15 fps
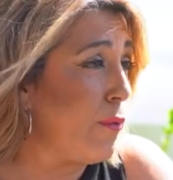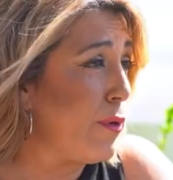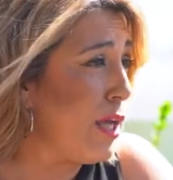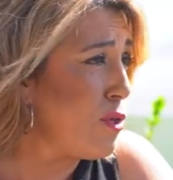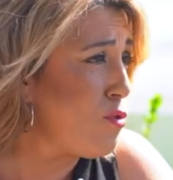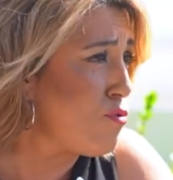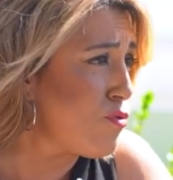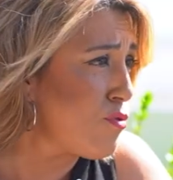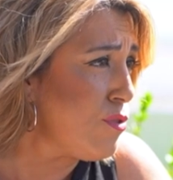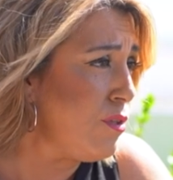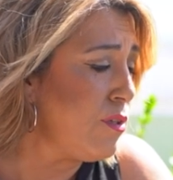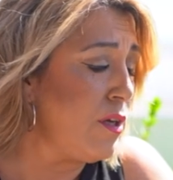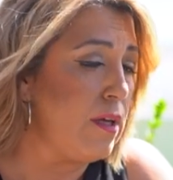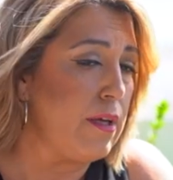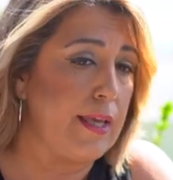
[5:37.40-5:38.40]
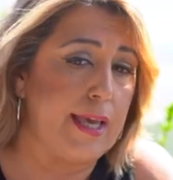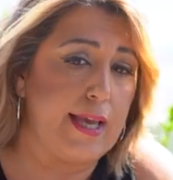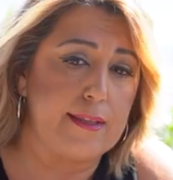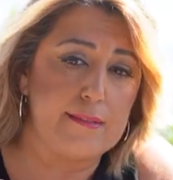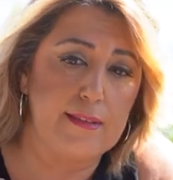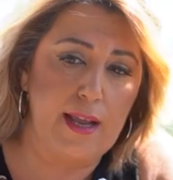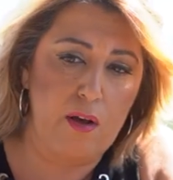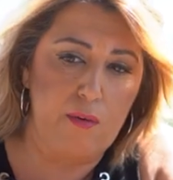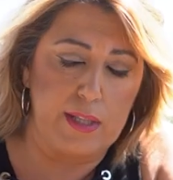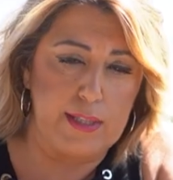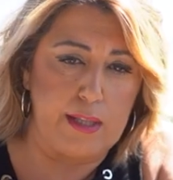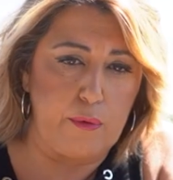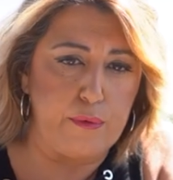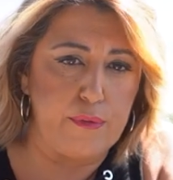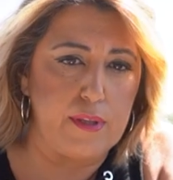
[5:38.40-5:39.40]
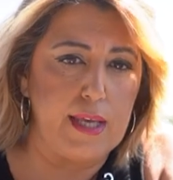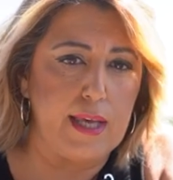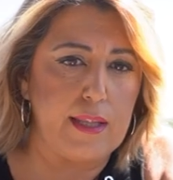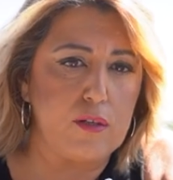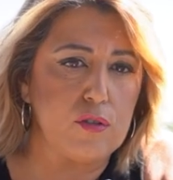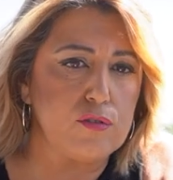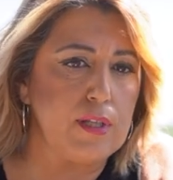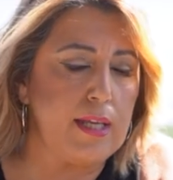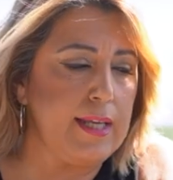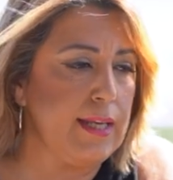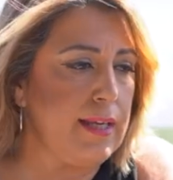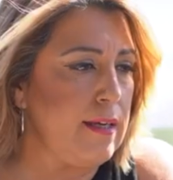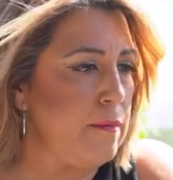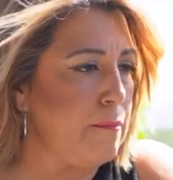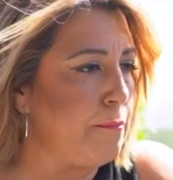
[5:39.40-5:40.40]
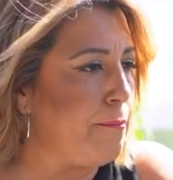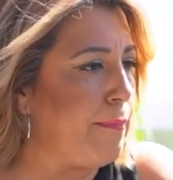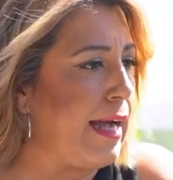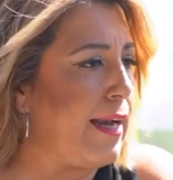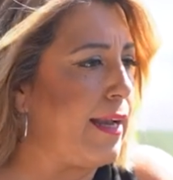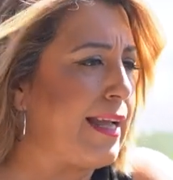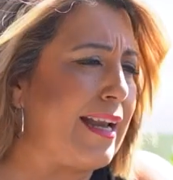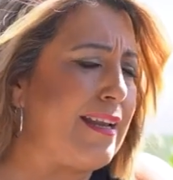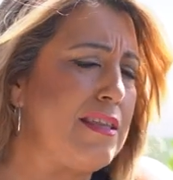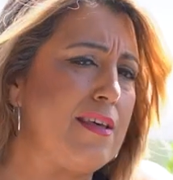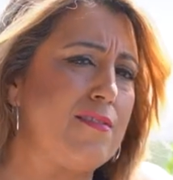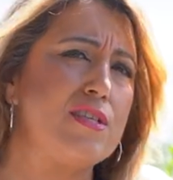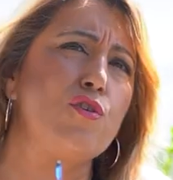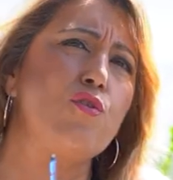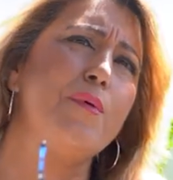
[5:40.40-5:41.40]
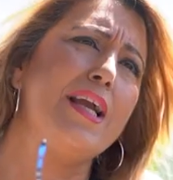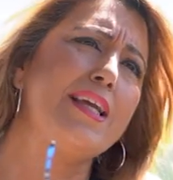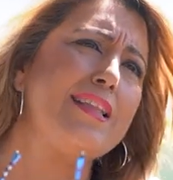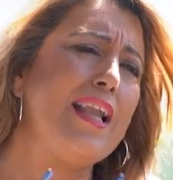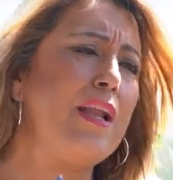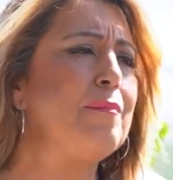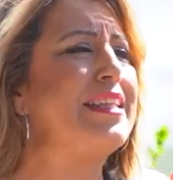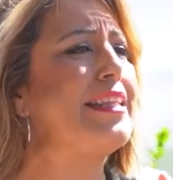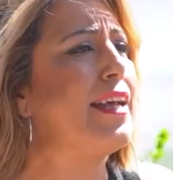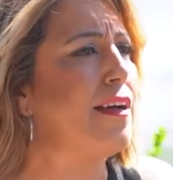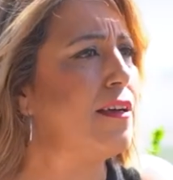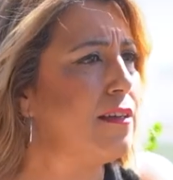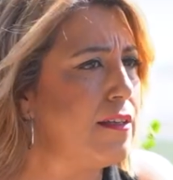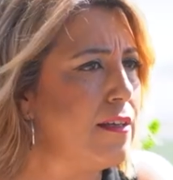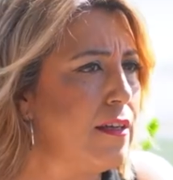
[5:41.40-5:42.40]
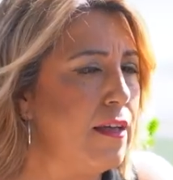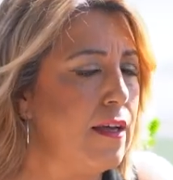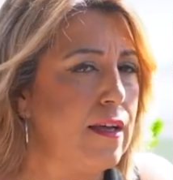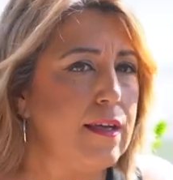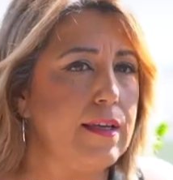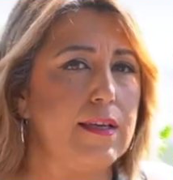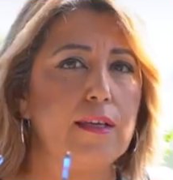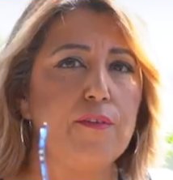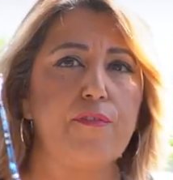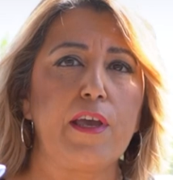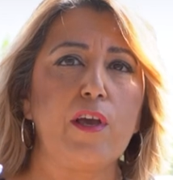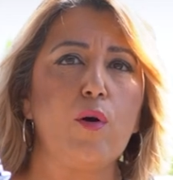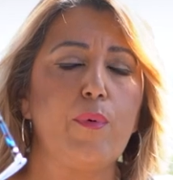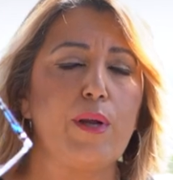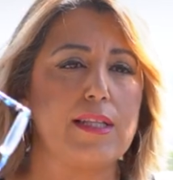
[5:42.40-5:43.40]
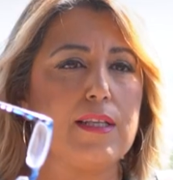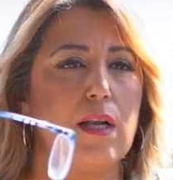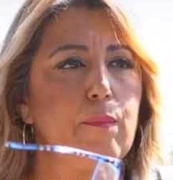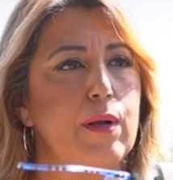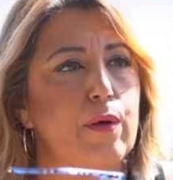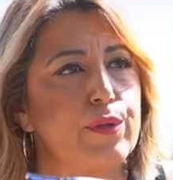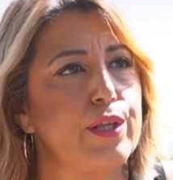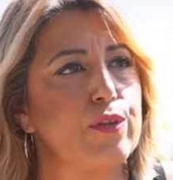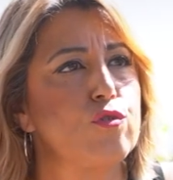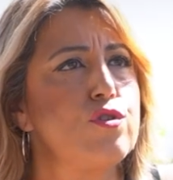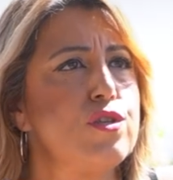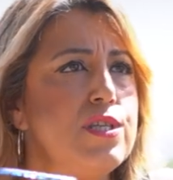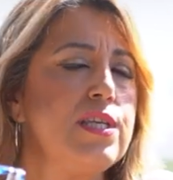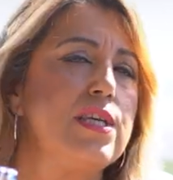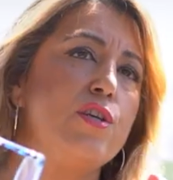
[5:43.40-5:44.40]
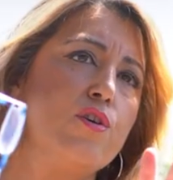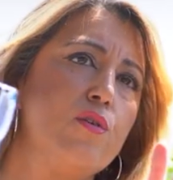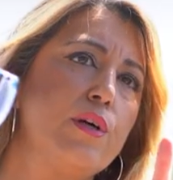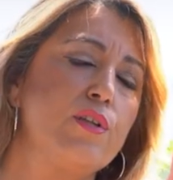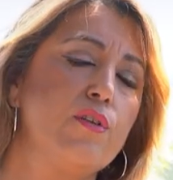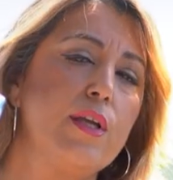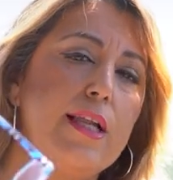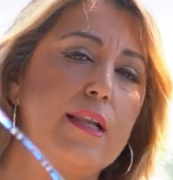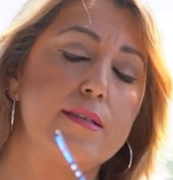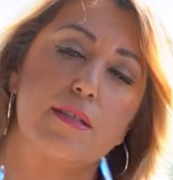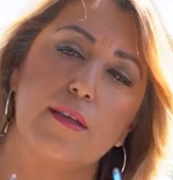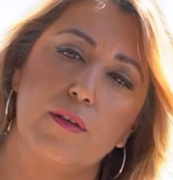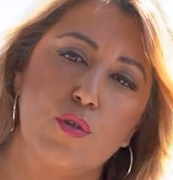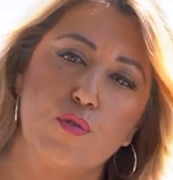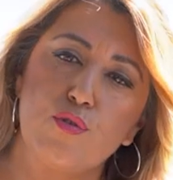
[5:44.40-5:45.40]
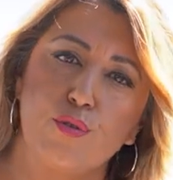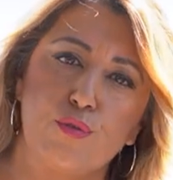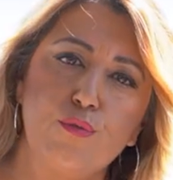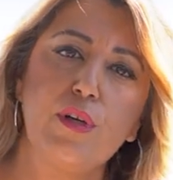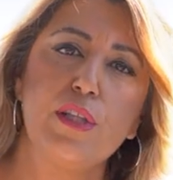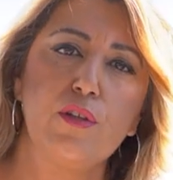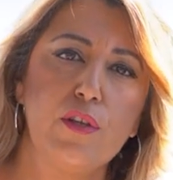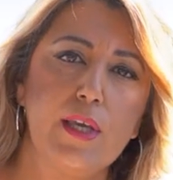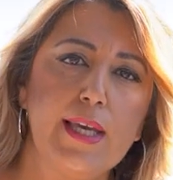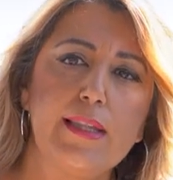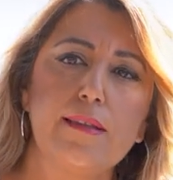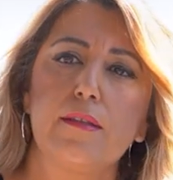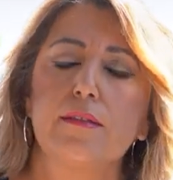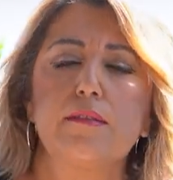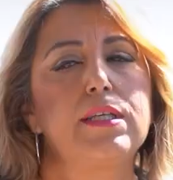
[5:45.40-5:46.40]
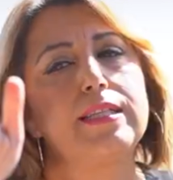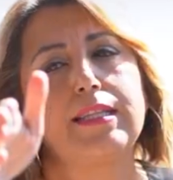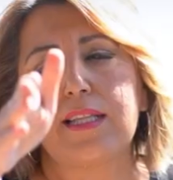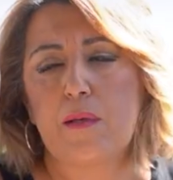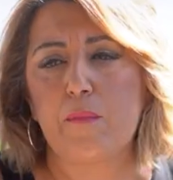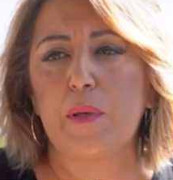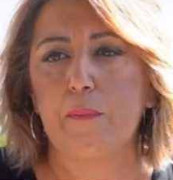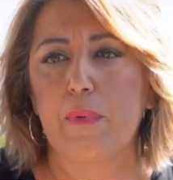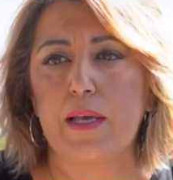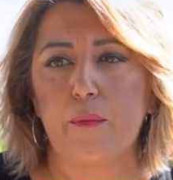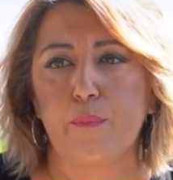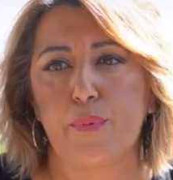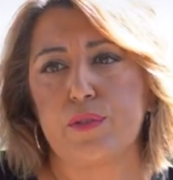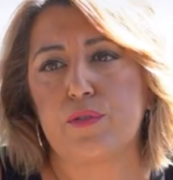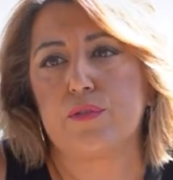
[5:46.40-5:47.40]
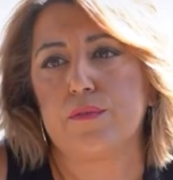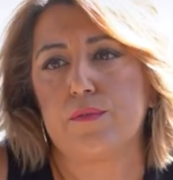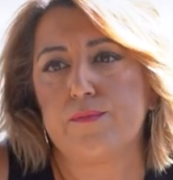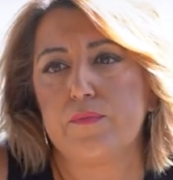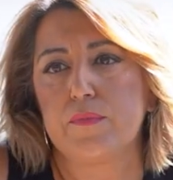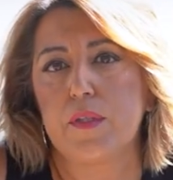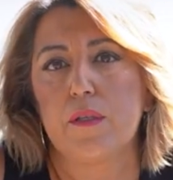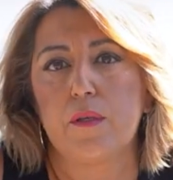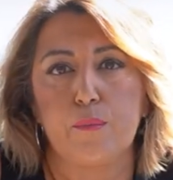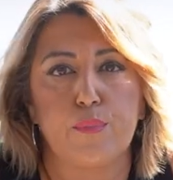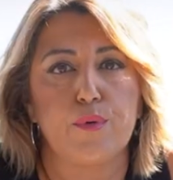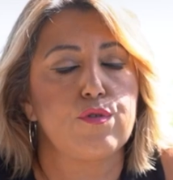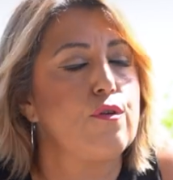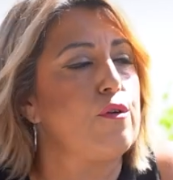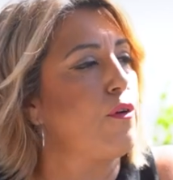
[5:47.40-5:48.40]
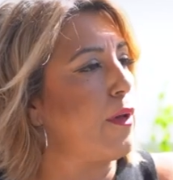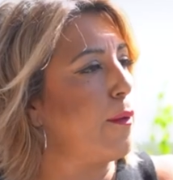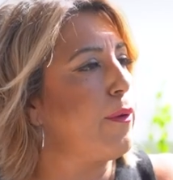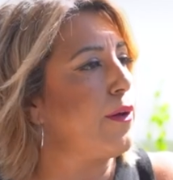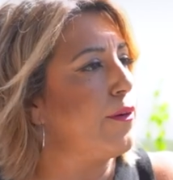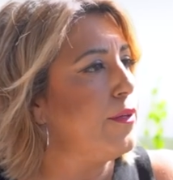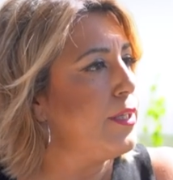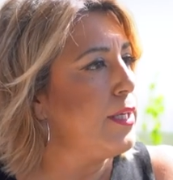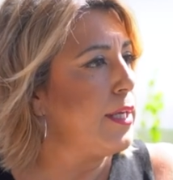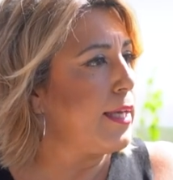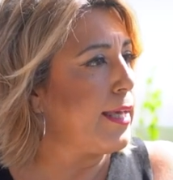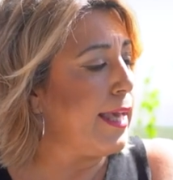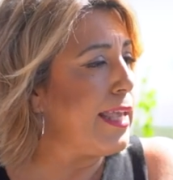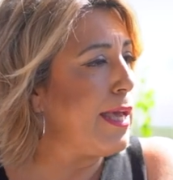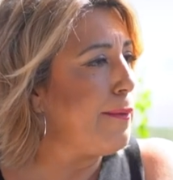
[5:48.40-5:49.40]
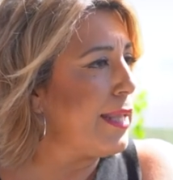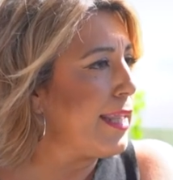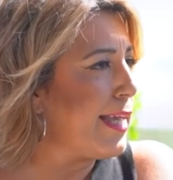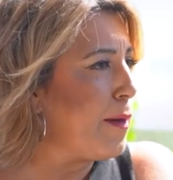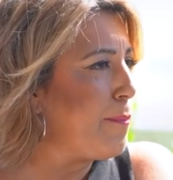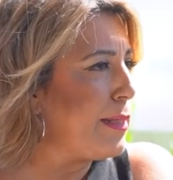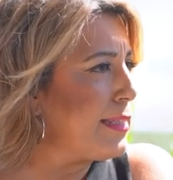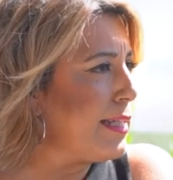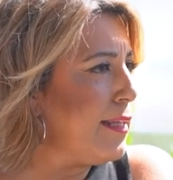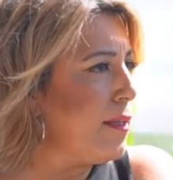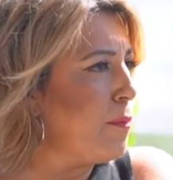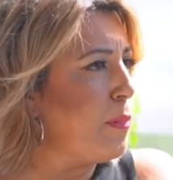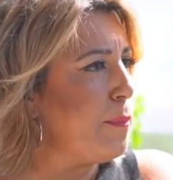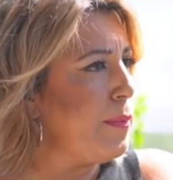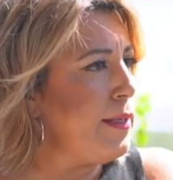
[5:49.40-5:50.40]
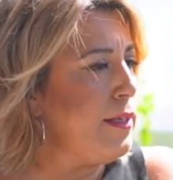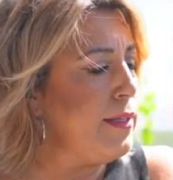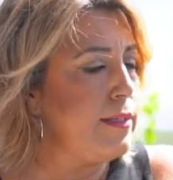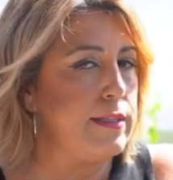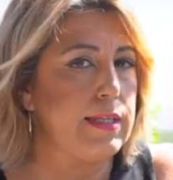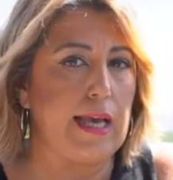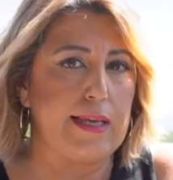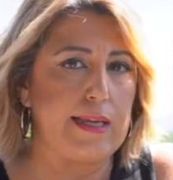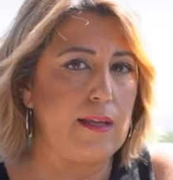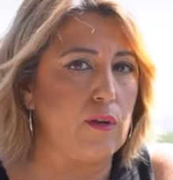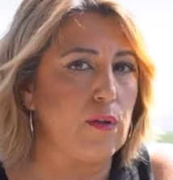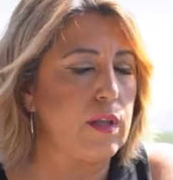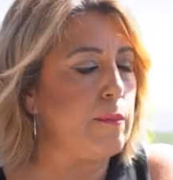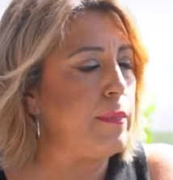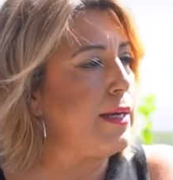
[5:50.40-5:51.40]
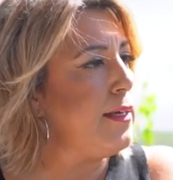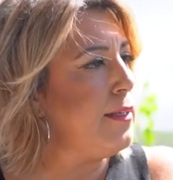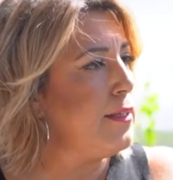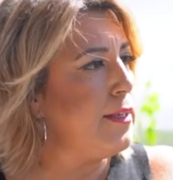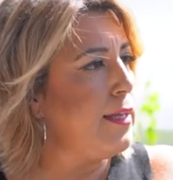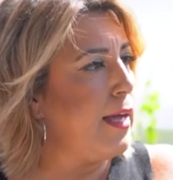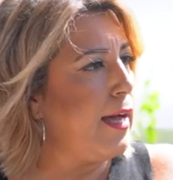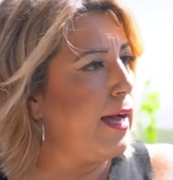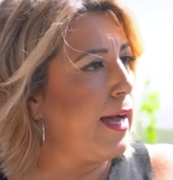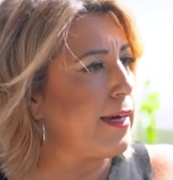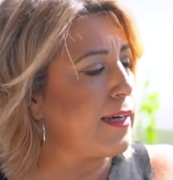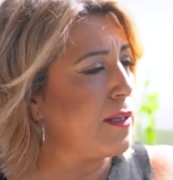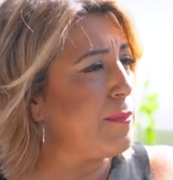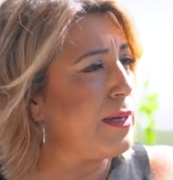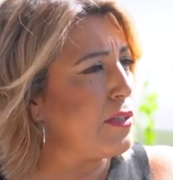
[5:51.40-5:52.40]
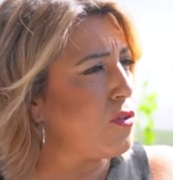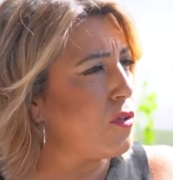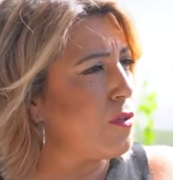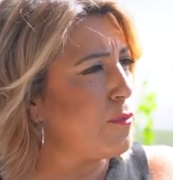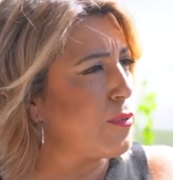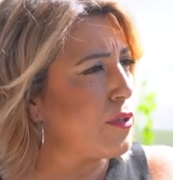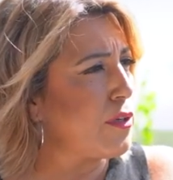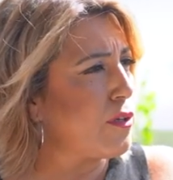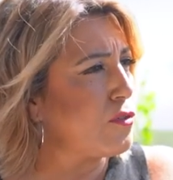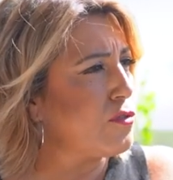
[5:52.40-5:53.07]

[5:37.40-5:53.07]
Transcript: lo habría Ayuso y que ha entrado a Andalucía de costalera, Galicia, y dice, yo voy a quitar la mitad y Feijo por atrás aplaudiendo, sí, sí, y yo cuando llegue le dice Ayuso, tú cuando llegue quita también más impuestos. Pues eso es lo que veo, que ella va de capatá del PP y aquí los demás arrimando el hombro de